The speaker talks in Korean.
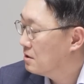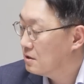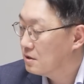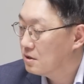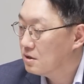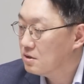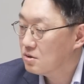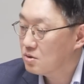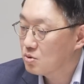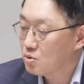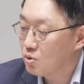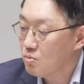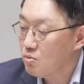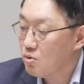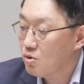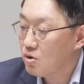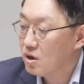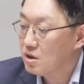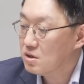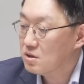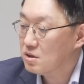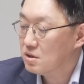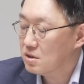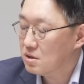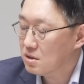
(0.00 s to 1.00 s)
그래서
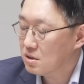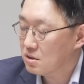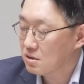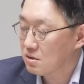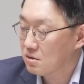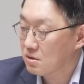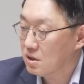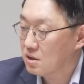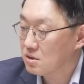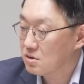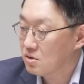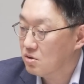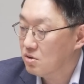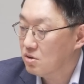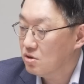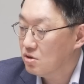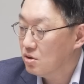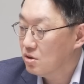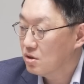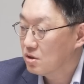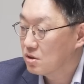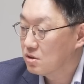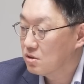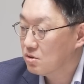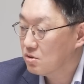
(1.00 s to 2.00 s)
종목까지 들어가서
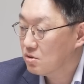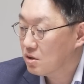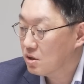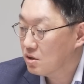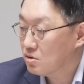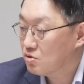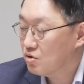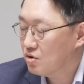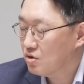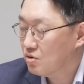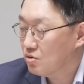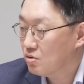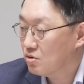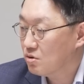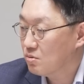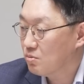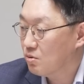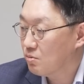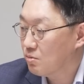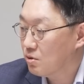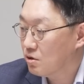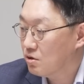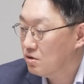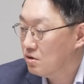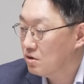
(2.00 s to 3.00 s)
그렇게 수익률로
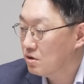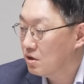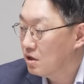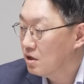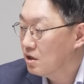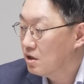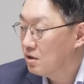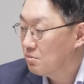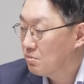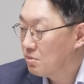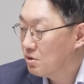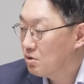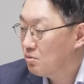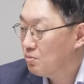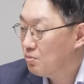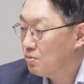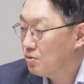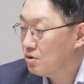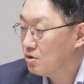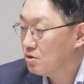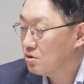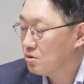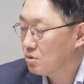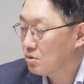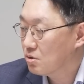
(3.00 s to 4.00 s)
보면은
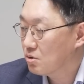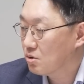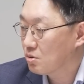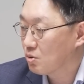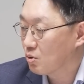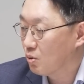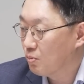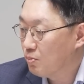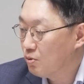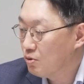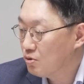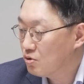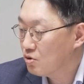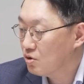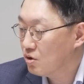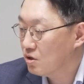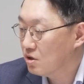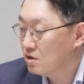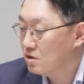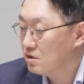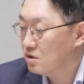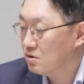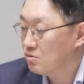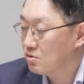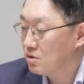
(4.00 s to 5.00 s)
미국보다 더 높을 수
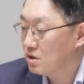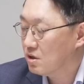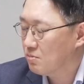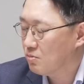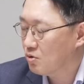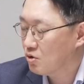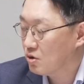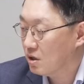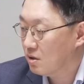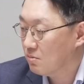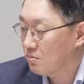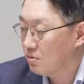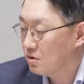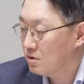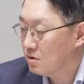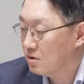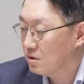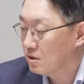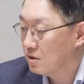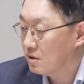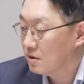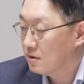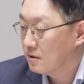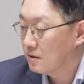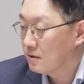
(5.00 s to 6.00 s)
있는 이유가
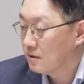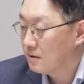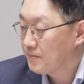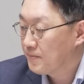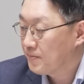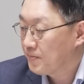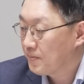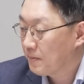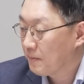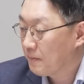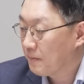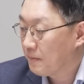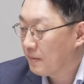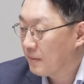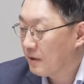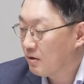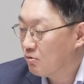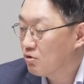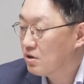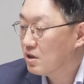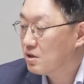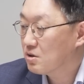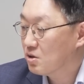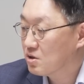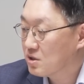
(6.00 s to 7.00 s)
뭐냐면은 네. 음,
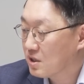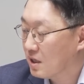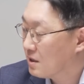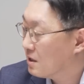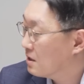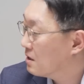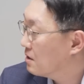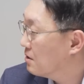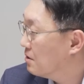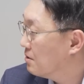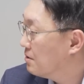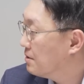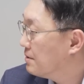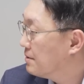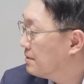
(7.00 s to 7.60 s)
우리가 더 잘 알아요.